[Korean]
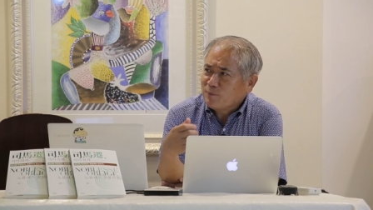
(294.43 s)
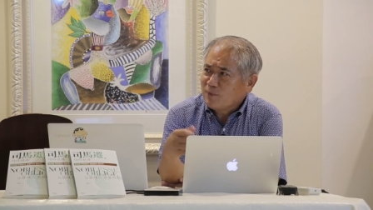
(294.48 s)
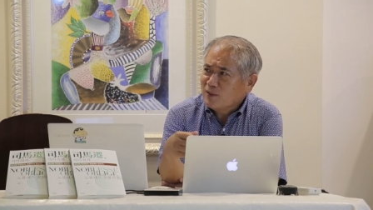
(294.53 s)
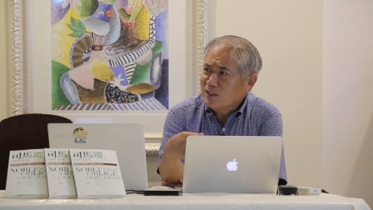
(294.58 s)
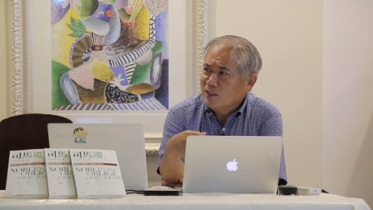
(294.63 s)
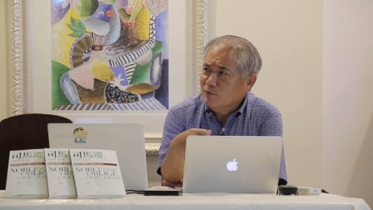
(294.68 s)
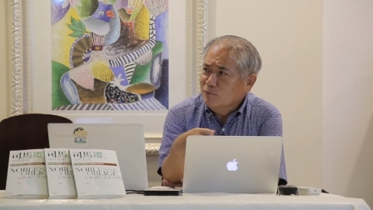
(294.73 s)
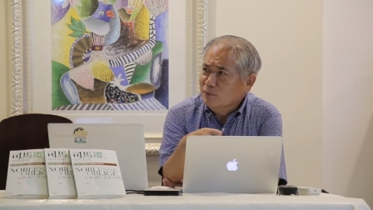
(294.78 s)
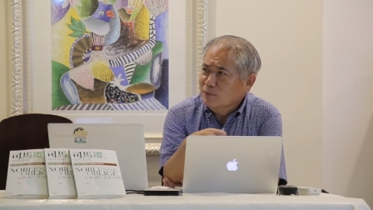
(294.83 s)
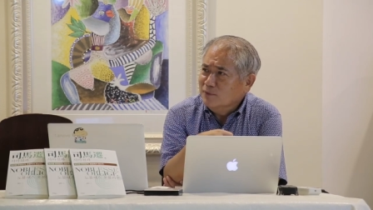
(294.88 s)

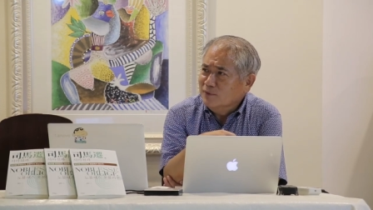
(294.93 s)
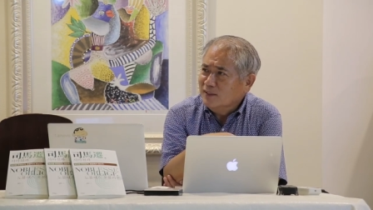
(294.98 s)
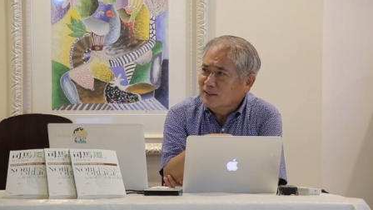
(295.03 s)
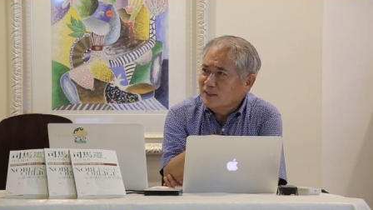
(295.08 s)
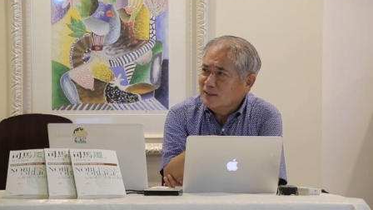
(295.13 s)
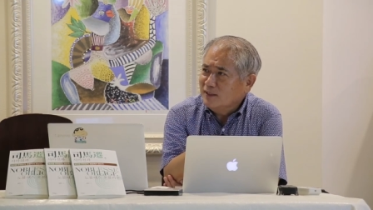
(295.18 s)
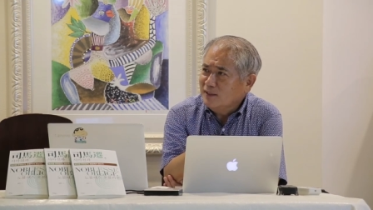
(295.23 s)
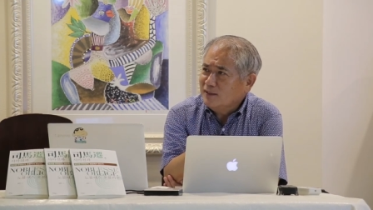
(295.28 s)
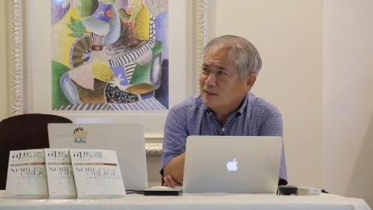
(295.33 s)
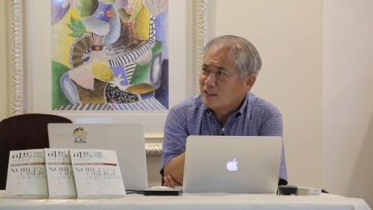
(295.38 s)
그런 부분들이.
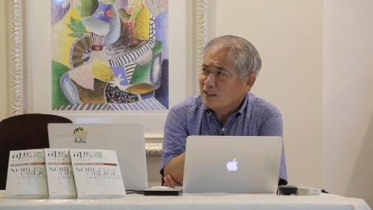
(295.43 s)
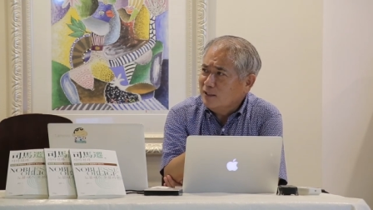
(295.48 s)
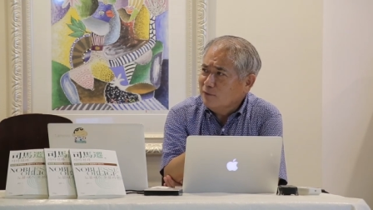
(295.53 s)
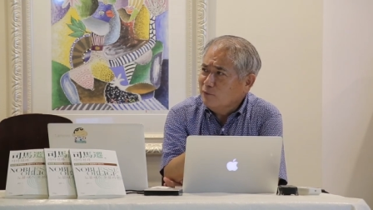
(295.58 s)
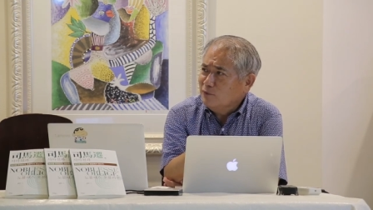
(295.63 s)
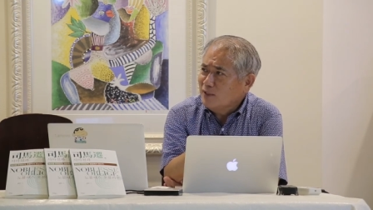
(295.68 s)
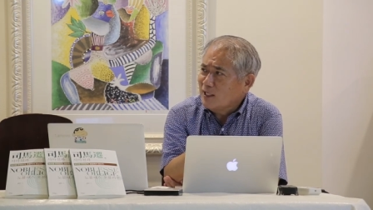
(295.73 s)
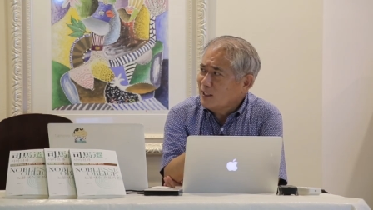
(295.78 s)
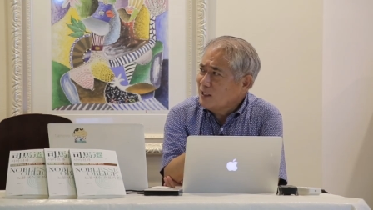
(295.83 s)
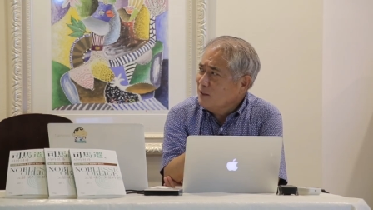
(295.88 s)
그러니까
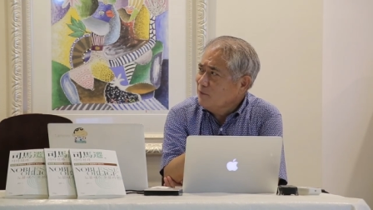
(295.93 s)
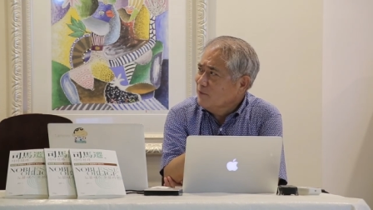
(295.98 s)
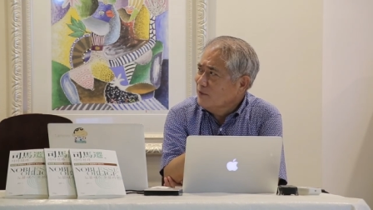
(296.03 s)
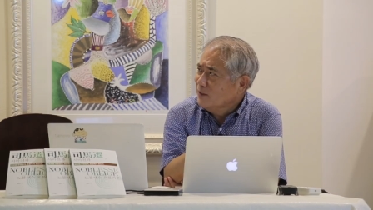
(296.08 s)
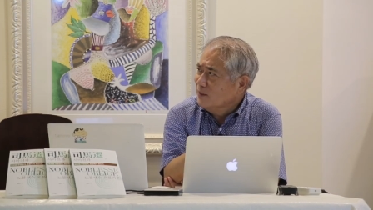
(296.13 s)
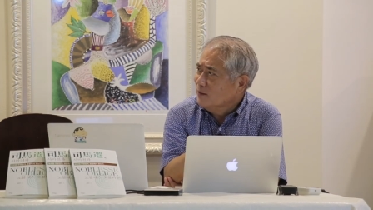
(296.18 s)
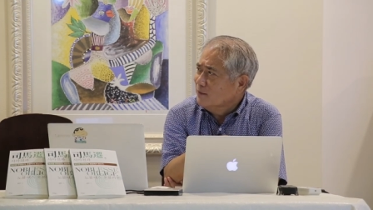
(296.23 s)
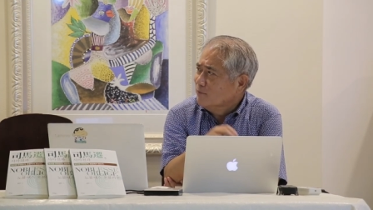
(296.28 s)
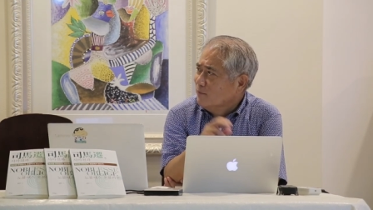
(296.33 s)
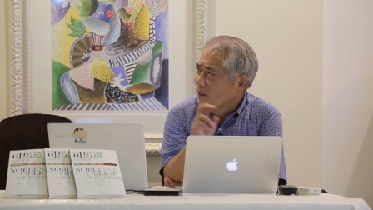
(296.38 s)
기분
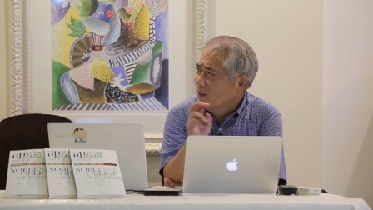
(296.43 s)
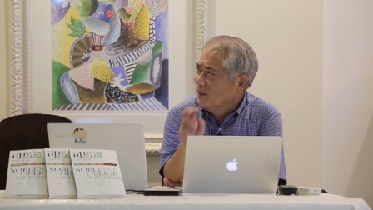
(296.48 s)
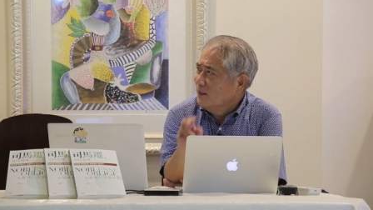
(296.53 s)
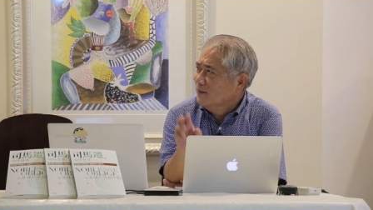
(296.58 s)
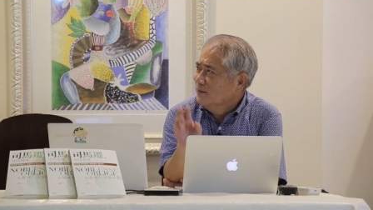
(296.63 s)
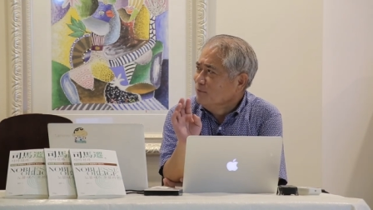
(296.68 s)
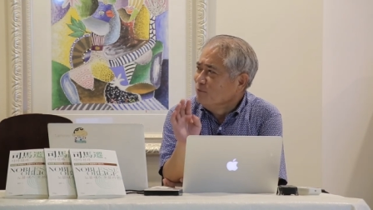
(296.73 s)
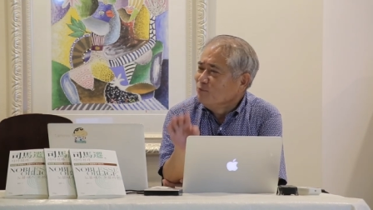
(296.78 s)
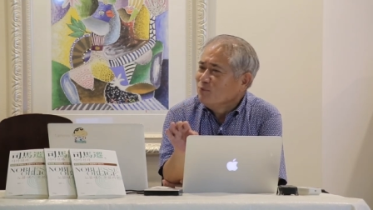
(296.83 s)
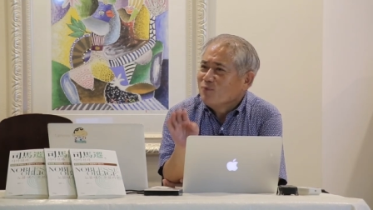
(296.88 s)
내키면은
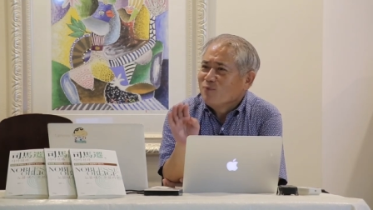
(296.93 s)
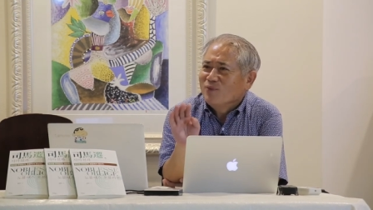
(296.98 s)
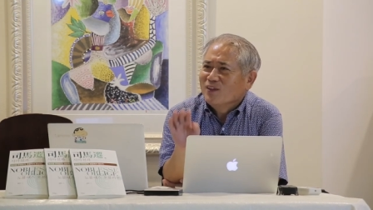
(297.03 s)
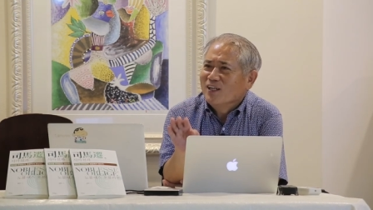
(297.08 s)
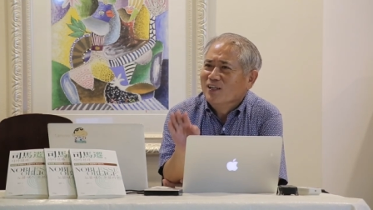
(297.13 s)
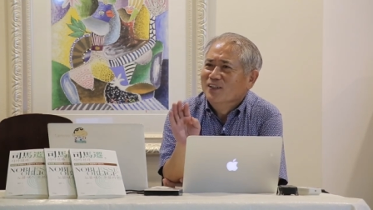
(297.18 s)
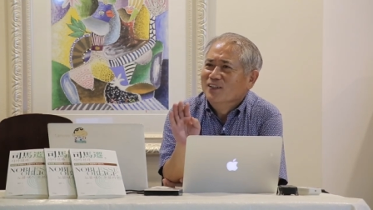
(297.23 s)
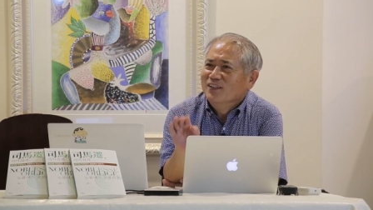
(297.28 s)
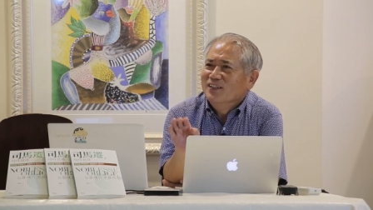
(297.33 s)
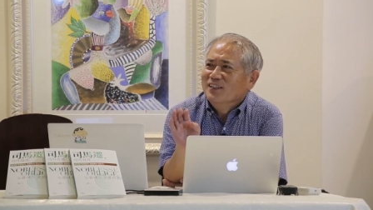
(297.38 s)

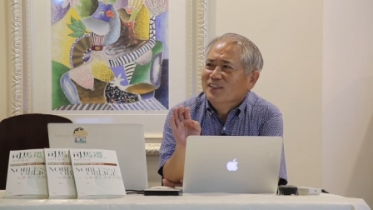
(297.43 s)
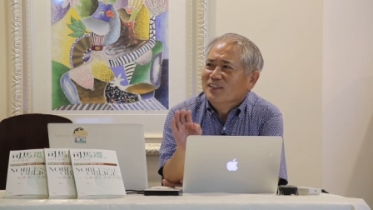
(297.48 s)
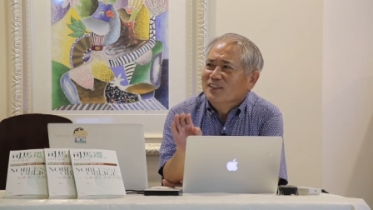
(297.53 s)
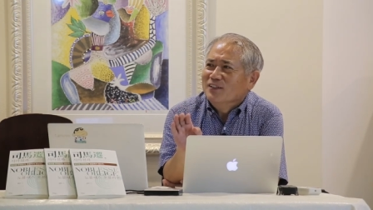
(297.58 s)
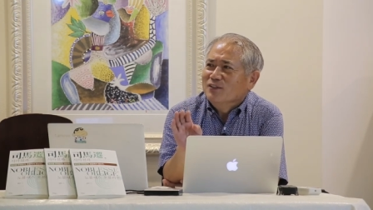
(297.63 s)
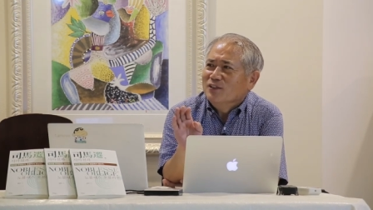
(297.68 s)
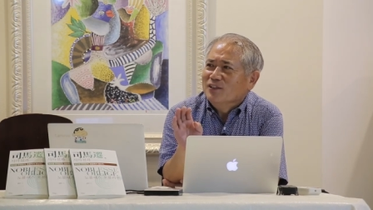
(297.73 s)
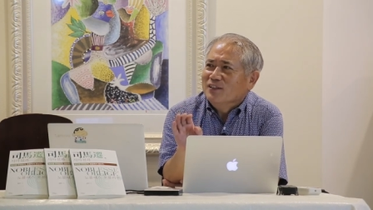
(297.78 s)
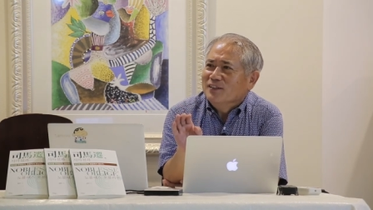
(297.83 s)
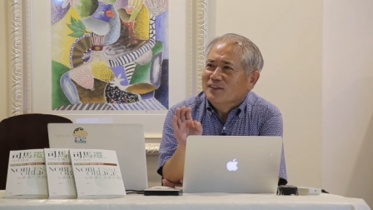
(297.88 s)

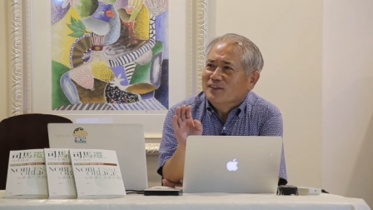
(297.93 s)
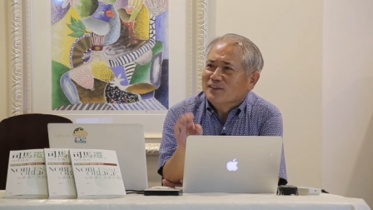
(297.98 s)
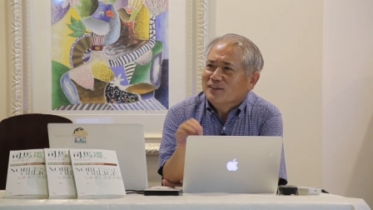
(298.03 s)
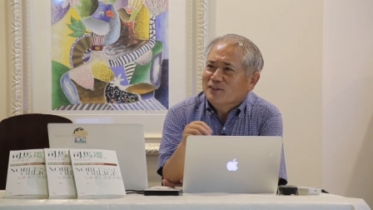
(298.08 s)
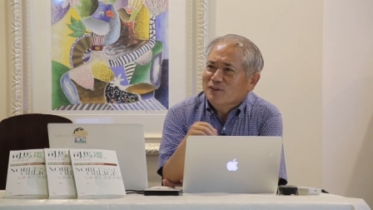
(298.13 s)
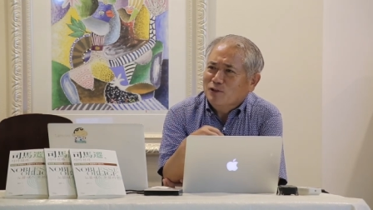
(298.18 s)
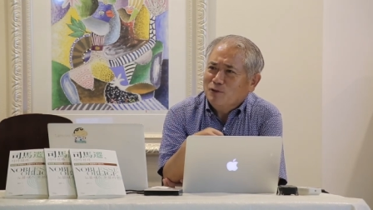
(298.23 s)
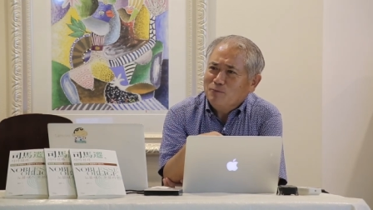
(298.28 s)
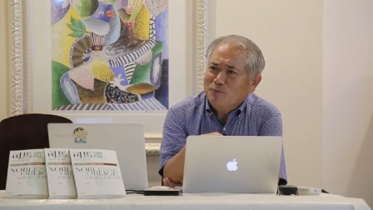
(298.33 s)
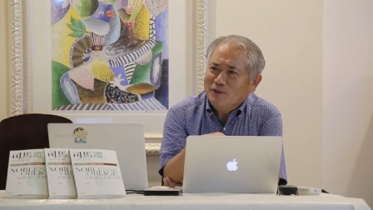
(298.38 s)

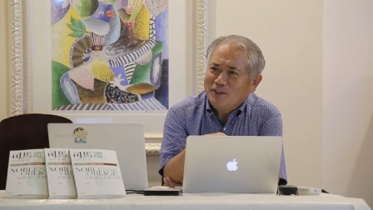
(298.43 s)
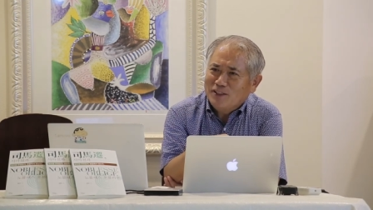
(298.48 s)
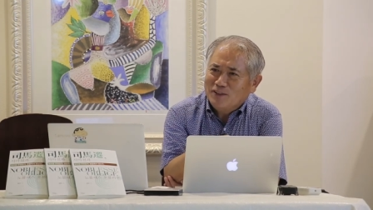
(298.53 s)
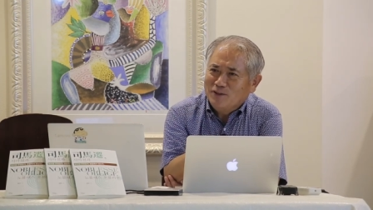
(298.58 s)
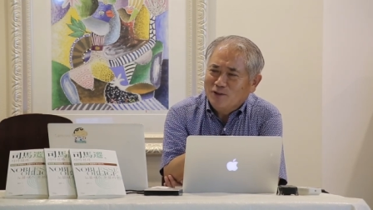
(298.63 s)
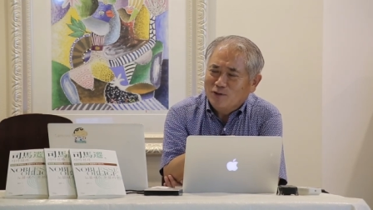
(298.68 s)
막슈퍼샷을